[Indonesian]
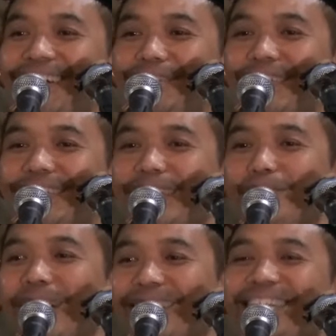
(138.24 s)

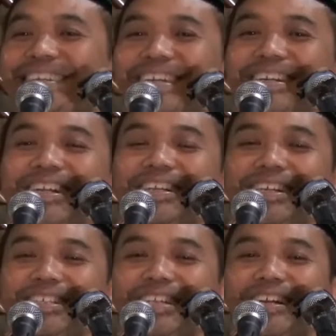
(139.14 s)
kerja bareng ya
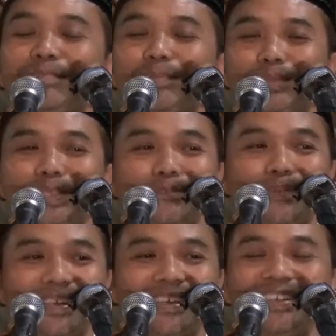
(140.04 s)
karena ngerjakan proyek
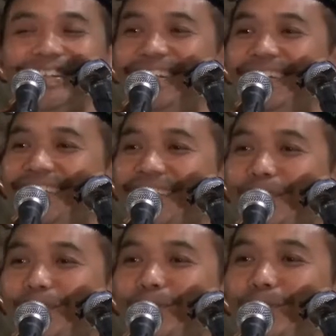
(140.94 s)
bareng
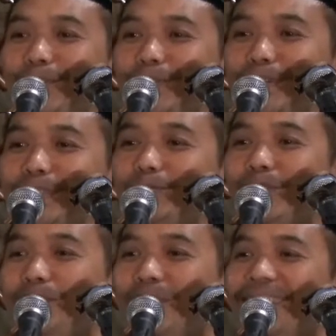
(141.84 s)
itu ke
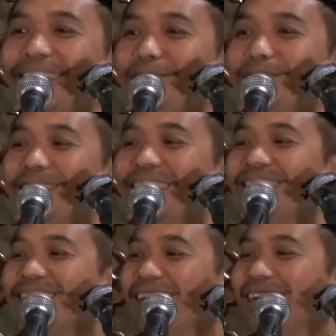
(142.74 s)
Surabaya
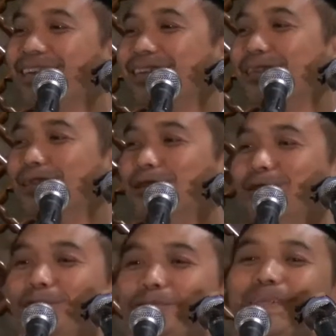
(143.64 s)
bergantian
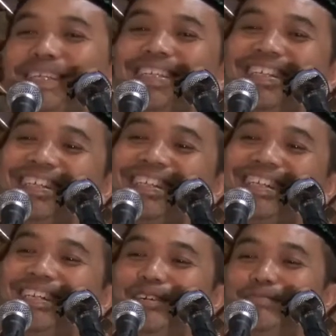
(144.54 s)
nyupir ya.
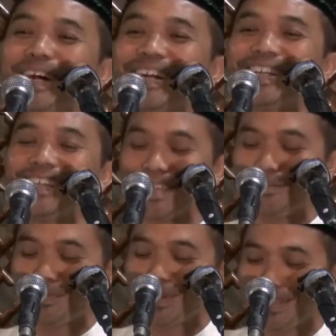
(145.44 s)
bahkan yang
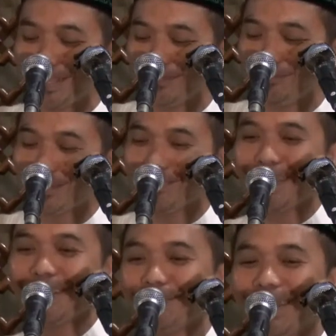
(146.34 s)
lebih banyak nyupir
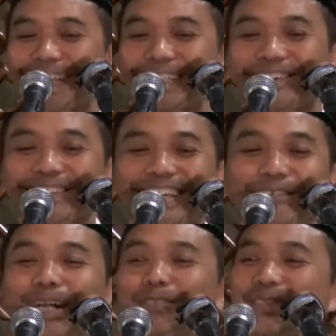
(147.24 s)
pak pak rektornya
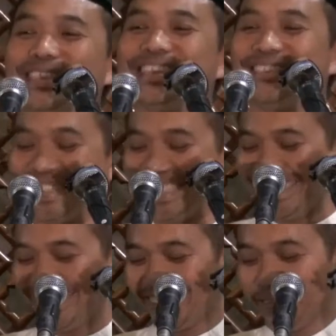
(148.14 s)
waktu itu kan
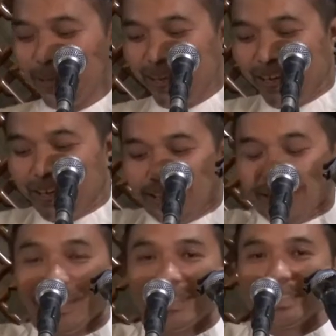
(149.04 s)
gitu ya
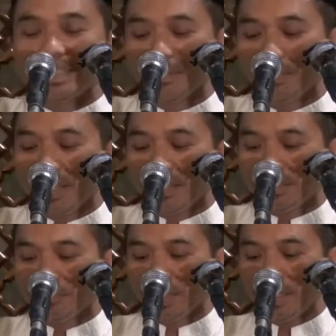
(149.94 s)
jamaah
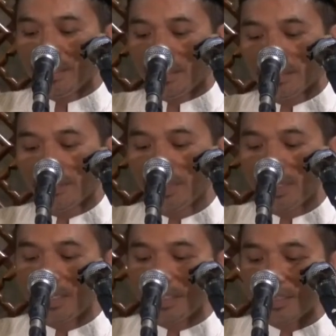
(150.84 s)
jumah
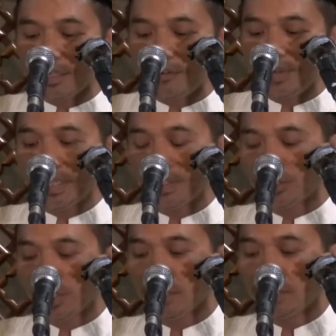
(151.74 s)
jamaah tarawih yang
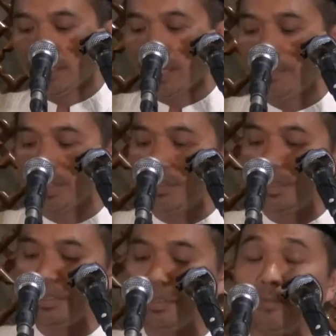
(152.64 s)
insya Allah dirahmati
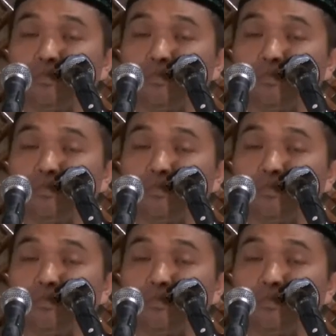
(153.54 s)
oleh Allah